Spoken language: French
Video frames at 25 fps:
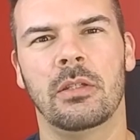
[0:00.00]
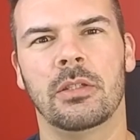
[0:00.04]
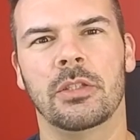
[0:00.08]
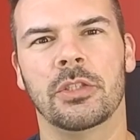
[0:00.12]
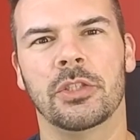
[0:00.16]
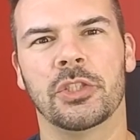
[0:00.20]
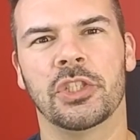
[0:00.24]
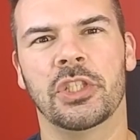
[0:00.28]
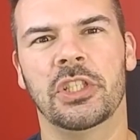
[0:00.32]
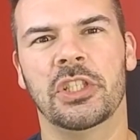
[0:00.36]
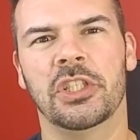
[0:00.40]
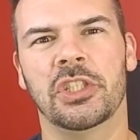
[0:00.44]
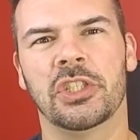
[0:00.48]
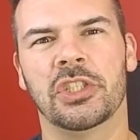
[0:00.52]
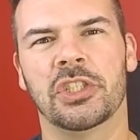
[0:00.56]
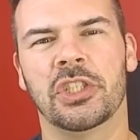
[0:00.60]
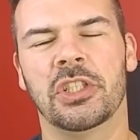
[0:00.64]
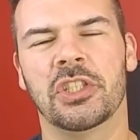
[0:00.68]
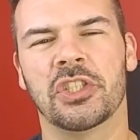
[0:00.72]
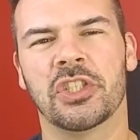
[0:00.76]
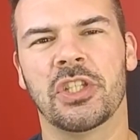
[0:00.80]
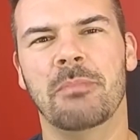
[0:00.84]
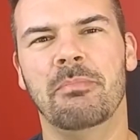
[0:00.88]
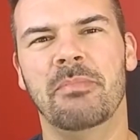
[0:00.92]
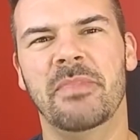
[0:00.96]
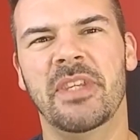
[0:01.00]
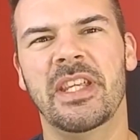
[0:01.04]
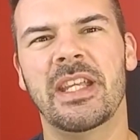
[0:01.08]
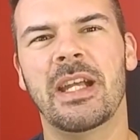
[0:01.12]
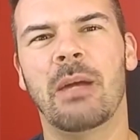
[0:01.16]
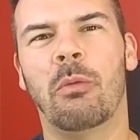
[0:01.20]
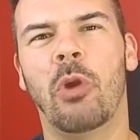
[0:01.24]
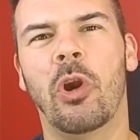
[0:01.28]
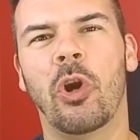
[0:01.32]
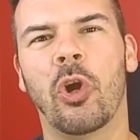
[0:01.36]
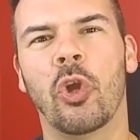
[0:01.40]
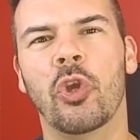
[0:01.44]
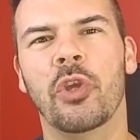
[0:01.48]
J'aime bien
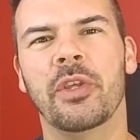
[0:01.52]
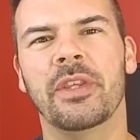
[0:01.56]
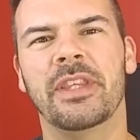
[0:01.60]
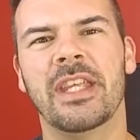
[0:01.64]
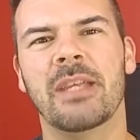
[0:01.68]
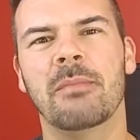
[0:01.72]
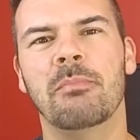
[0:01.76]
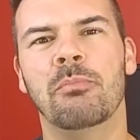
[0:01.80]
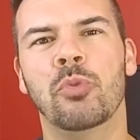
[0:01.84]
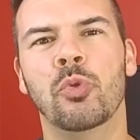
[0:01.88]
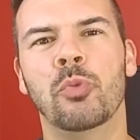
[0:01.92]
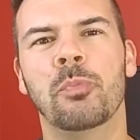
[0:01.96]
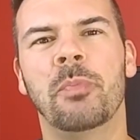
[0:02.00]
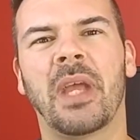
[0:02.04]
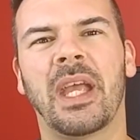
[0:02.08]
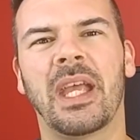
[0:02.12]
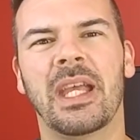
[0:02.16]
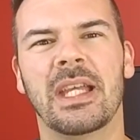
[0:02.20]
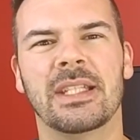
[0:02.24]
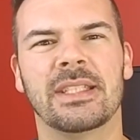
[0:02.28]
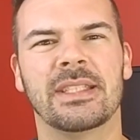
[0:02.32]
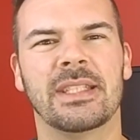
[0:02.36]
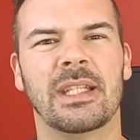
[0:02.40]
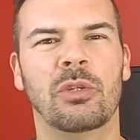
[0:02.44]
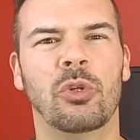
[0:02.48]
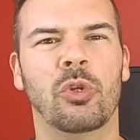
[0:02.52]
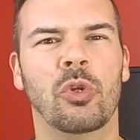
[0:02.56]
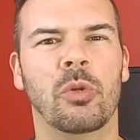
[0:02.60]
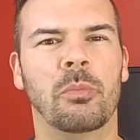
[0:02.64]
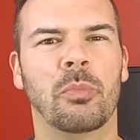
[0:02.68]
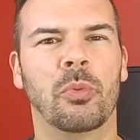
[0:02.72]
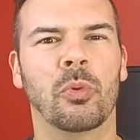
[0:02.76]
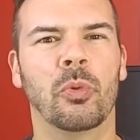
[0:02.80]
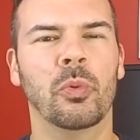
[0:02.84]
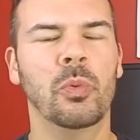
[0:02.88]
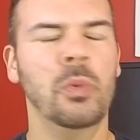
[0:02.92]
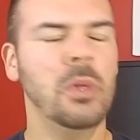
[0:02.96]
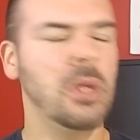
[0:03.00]
avoir un thème plus présent un
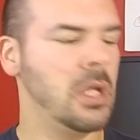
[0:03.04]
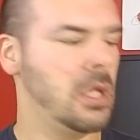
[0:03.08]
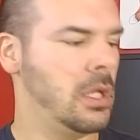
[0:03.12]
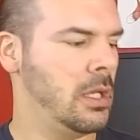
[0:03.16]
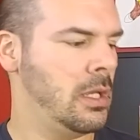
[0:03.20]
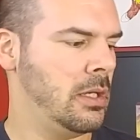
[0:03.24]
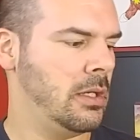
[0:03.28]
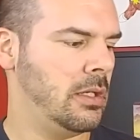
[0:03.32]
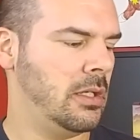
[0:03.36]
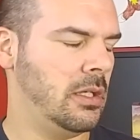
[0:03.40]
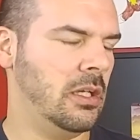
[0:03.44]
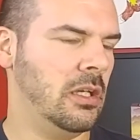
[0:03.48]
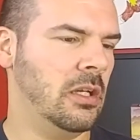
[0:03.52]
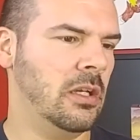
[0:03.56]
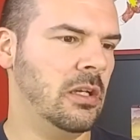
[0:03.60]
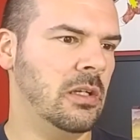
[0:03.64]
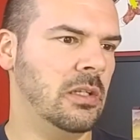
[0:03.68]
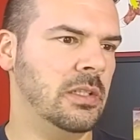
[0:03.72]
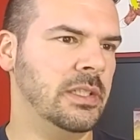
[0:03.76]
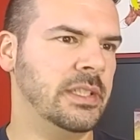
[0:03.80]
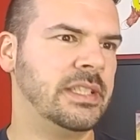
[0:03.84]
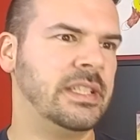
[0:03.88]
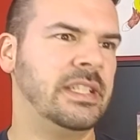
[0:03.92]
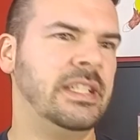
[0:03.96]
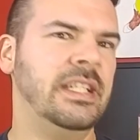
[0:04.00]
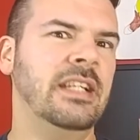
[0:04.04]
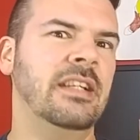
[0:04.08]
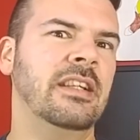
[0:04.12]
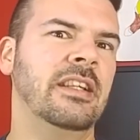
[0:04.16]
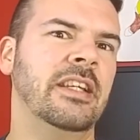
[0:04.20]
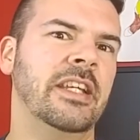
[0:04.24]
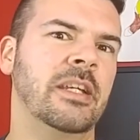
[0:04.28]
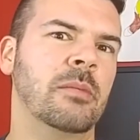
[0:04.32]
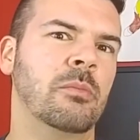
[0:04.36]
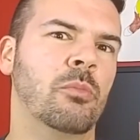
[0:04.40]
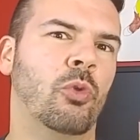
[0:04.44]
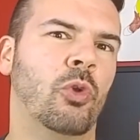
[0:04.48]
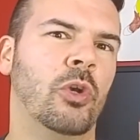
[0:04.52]
peu. Euh, ici, il
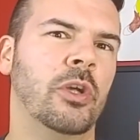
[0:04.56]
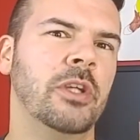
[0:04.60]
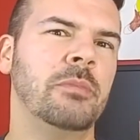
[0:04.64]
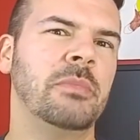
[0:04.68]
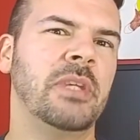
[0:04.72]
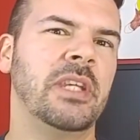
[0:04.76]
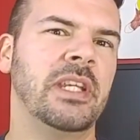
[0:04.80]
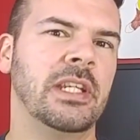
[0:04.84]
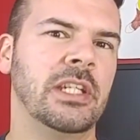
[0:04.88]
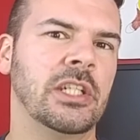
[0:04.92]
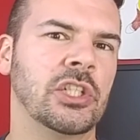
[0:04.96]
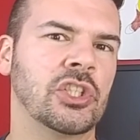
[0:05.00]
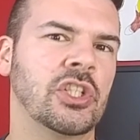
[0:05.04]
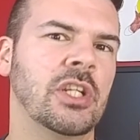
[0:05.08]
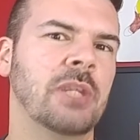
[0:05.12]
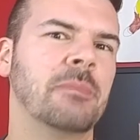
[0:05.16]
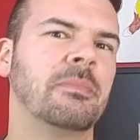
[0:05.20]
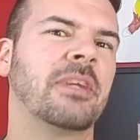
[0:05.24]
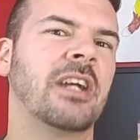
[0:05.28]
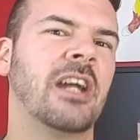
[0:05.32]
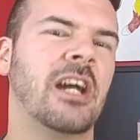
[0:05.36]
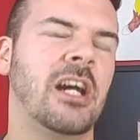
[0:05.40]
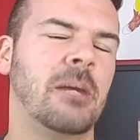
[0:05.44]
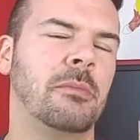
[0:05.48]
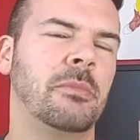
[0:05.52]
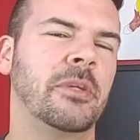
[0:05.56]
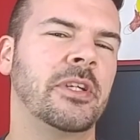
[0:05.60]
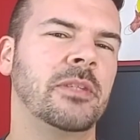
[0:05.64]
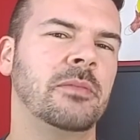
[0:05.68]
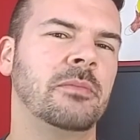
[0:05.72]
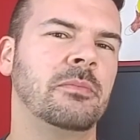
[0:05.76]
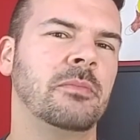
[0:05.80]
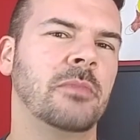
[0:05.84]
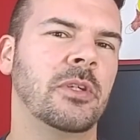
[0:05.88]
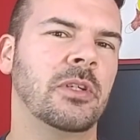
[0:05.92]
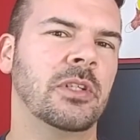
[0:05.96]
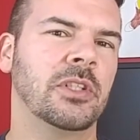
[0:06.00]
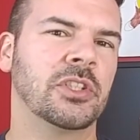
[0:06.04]
l'est moins, mais je l'aime quand
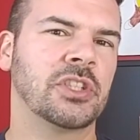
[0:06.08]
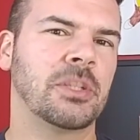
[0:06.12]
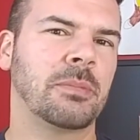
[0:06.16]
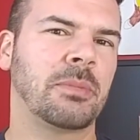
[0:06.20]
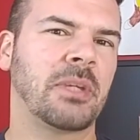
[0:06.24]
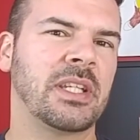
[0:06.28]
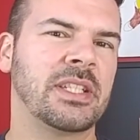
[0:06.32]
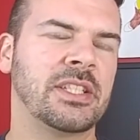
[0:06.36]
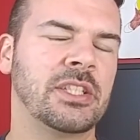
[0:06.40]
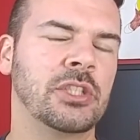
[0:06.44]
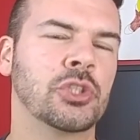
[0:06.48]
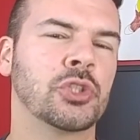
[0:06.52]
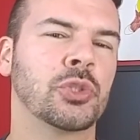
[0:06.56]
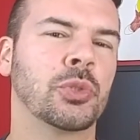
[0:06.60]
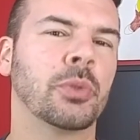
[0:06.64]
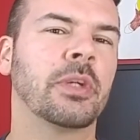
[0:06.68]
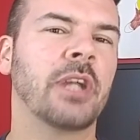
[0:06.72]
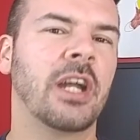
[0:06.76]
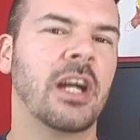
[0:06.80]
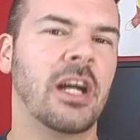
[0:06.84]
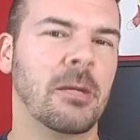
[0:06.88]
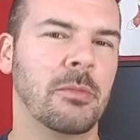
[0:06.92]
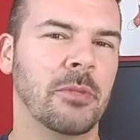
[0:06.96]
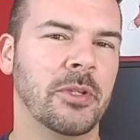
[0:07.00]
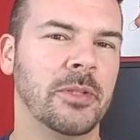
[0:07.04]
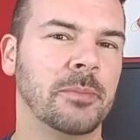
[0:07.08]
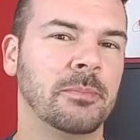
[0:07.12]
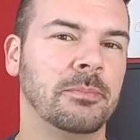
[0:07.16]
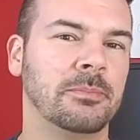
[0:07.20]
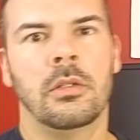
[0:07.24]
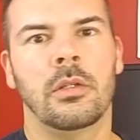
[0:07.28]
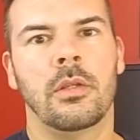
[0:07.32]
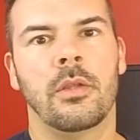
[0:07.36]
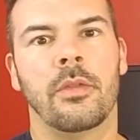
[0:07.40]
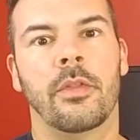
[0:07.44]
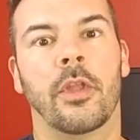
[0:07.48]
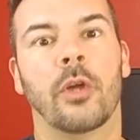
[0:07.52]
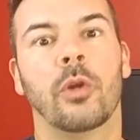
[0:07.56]
même. J'apprécie le jeu quand même.
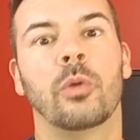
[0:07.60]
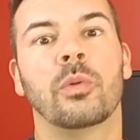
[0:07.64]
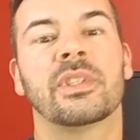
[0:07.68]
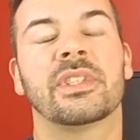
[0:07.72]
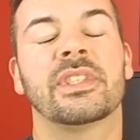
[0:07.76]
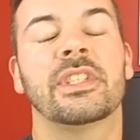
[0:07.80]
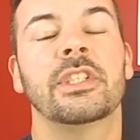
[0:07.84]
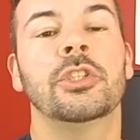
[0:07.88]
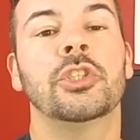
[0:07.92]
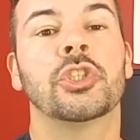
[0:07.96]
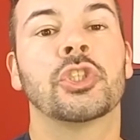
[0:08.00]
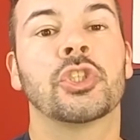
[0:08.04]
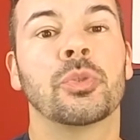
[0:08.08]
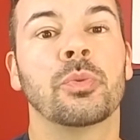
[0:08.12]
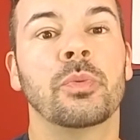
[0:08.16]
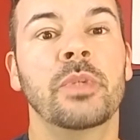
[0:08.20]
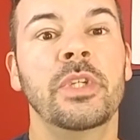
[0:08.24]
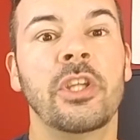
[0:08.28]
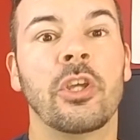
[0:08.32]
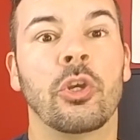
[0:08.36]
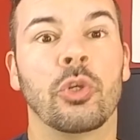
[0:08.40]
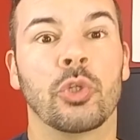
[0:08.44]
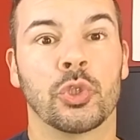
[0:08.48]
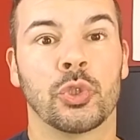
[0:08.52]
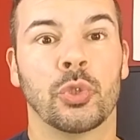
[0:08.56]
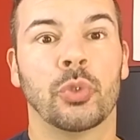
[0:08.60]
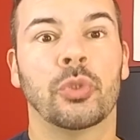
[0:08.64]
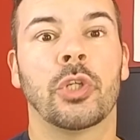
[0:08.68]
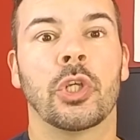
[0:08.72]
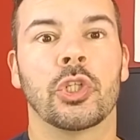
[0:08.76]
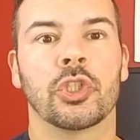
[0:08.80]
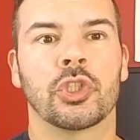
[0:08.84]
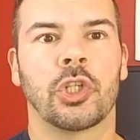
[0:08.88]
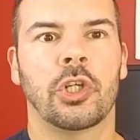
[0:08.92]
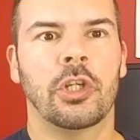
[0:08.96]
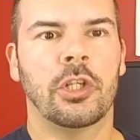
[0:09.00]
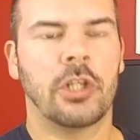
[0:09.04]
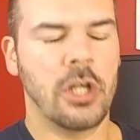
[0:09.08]
Donc, Century, un jeu que
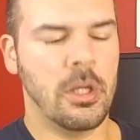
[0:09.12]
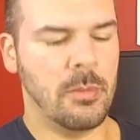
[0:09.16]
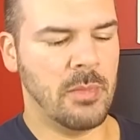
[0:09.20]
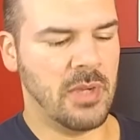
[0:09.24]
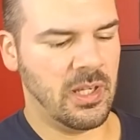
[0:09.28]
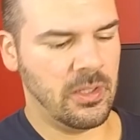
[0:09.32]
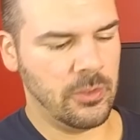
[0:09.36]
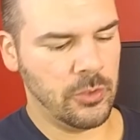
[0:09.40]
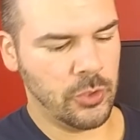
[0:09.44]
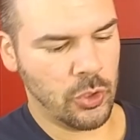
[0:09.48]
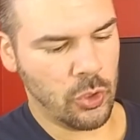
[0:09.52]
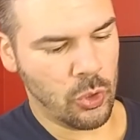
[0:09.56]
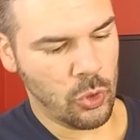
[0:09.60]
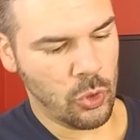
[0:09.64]
je recommande